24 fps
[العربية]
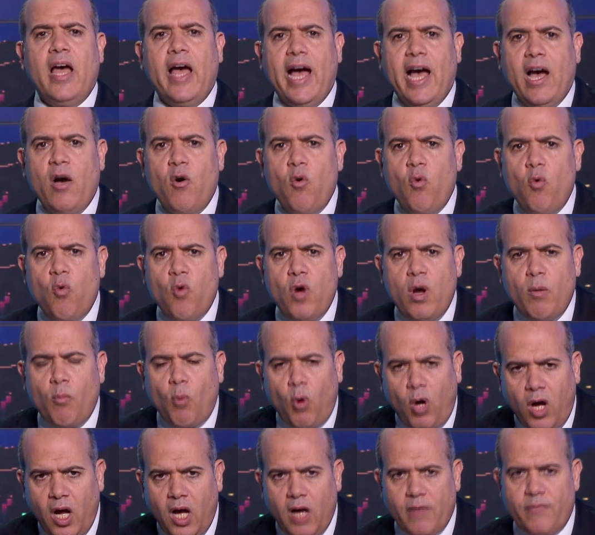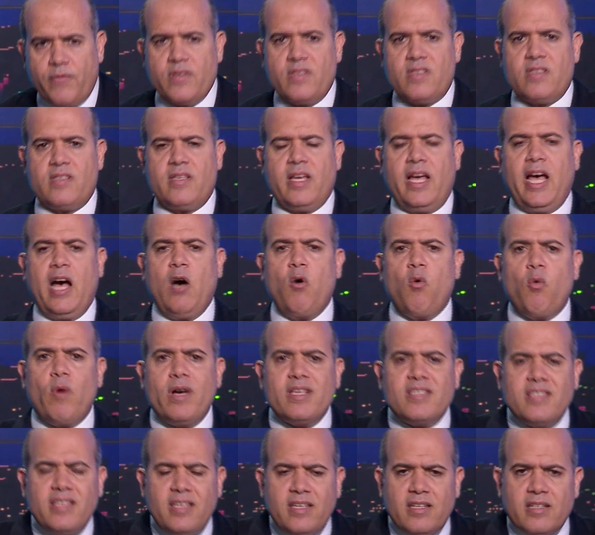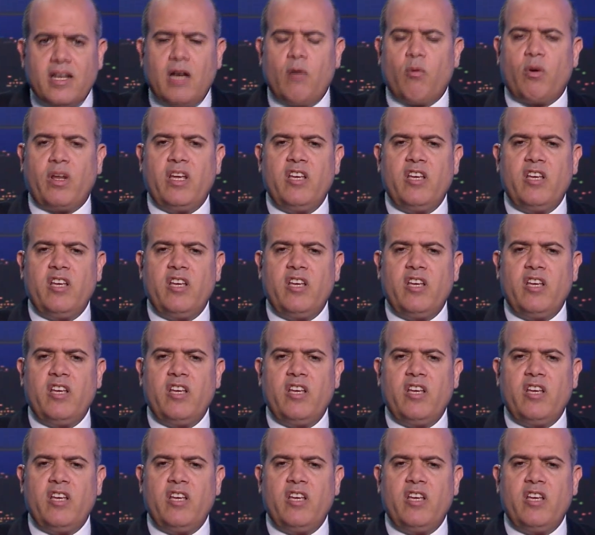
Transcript: أو محافظ أو وزير أو